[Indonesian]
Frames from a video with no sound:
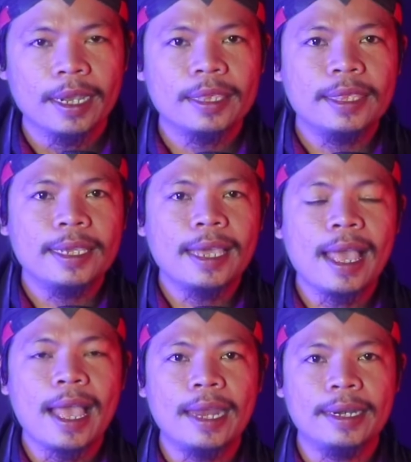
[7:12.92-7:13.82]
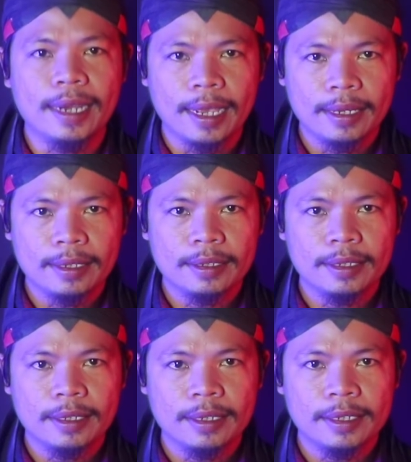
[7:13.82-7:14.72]
Ketika Anda
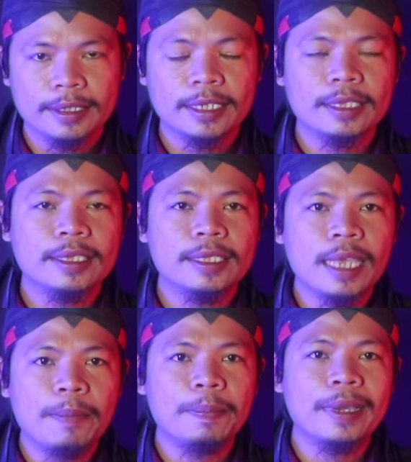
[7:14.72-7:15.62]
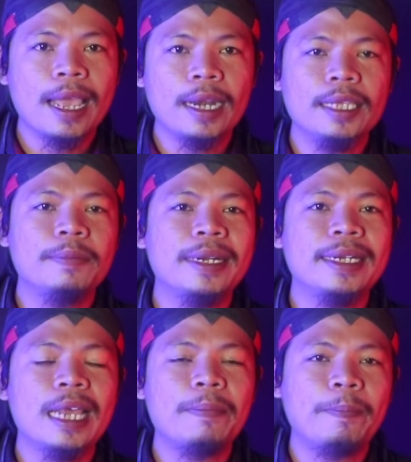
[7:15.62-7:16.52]
setiap kali
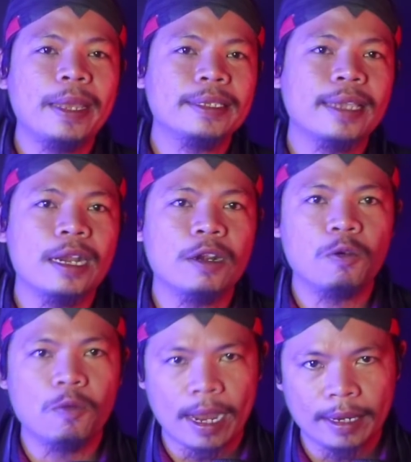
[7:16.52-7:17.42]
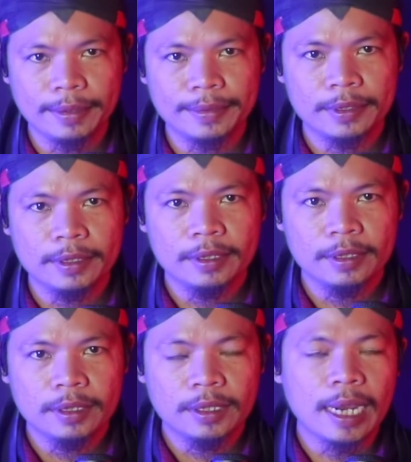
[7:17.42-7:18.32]
mendapatkan uang,
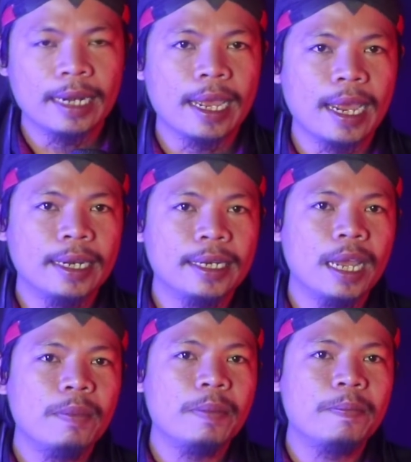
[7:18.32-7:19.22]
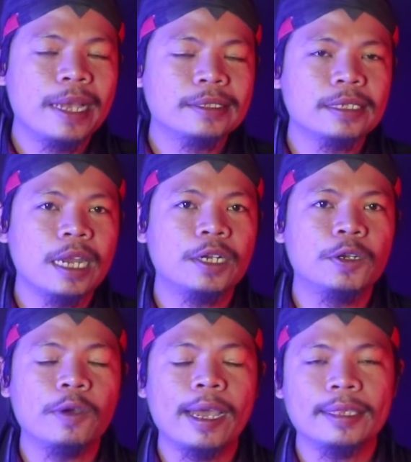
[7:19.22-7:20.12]
dan Anda membaca
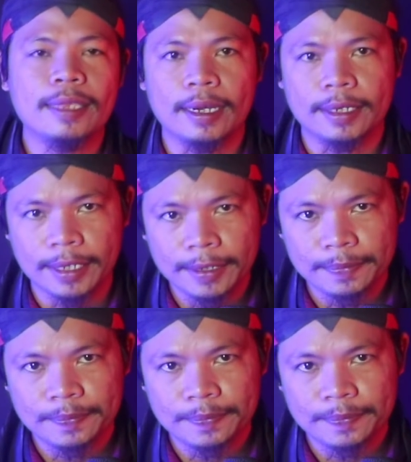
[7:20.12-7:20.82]
doa tadi,